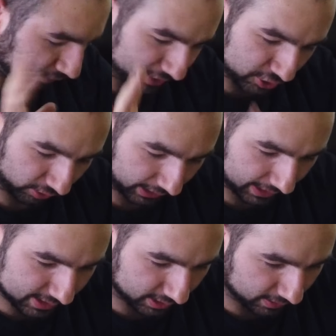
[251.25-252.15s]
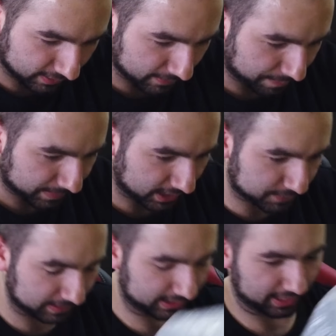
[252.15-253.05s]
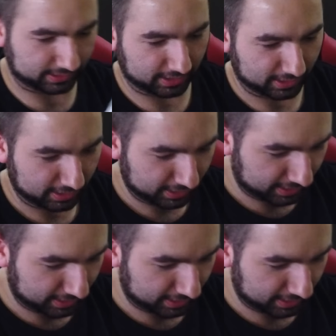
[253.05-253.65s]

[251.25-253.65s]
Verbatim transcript: Cosa ho visto ragazzi? Aspettate.